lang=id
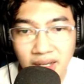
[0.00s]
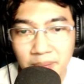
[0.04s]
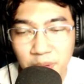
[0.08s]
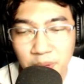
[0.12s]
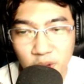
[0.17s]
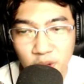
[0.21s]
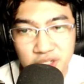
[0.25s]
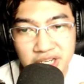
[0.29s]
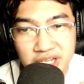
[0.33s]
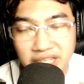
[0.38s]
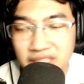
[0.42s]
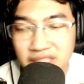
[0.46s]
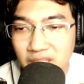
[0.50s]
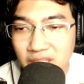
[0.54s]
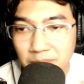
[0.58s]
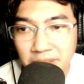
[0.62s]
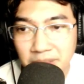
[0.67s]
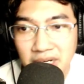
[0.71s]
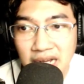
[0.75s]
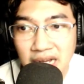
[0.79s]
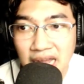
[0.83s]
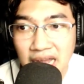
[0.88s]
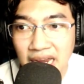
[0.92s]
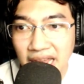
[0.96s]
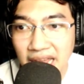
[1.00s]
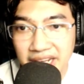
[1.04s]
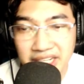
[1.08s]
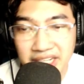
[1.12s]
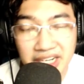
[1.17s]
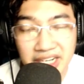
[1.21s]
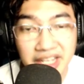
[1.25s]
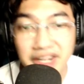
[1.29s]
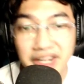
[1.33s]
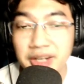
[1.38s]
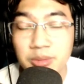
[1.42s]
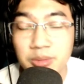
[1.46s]
proyeknya terbengkalai dan
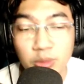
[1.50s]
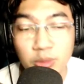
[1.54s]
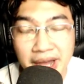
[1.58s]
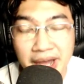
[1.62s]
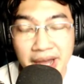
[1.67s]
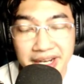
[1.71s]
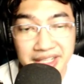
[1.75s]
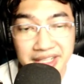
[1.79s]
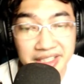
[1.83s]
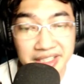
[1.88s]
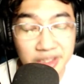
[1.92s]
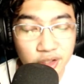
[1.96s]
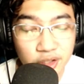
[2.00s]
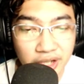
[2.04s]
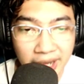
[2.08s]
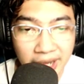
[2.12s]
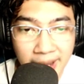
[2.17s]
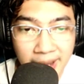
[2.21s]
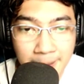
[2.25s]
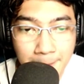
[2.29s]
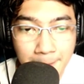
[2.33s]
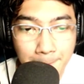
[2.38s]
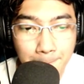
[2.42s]
akhirnya dibubarin gitu ya?